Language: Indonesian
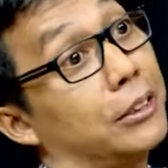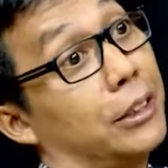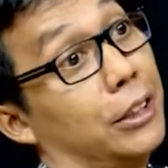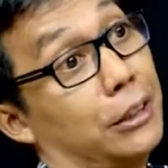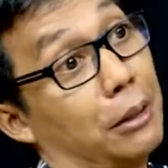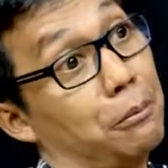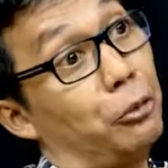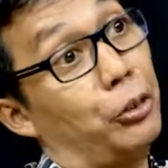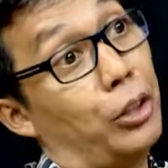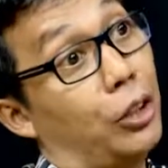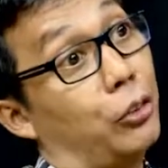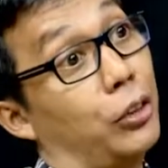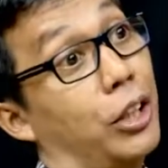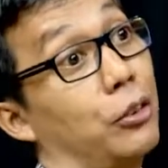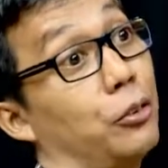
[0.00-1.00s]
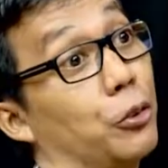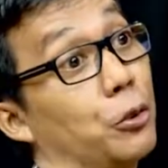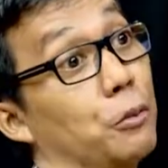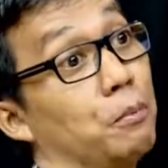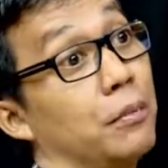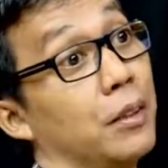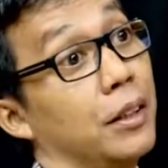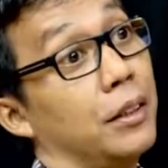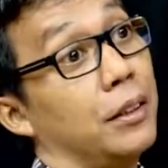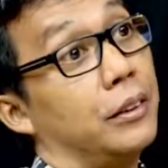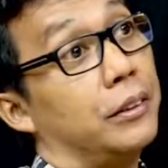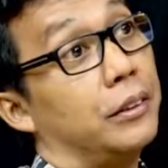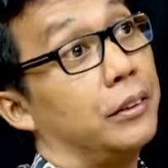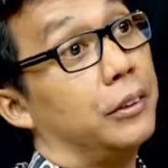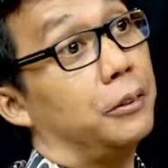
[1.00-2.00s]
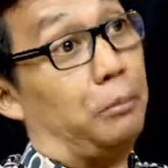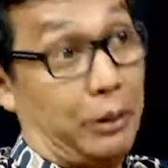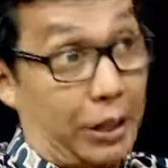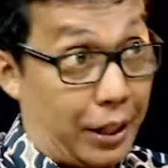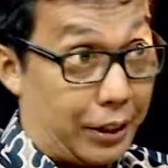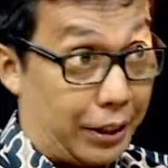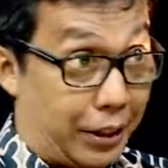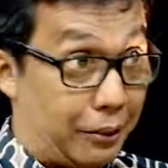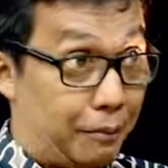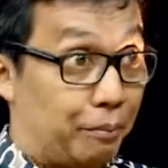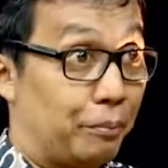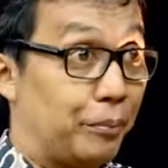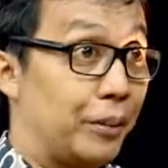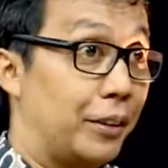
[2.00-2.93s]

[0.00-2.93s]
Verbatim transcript: Kitab Undang-Undang Hukum e, Pidana. Hmm.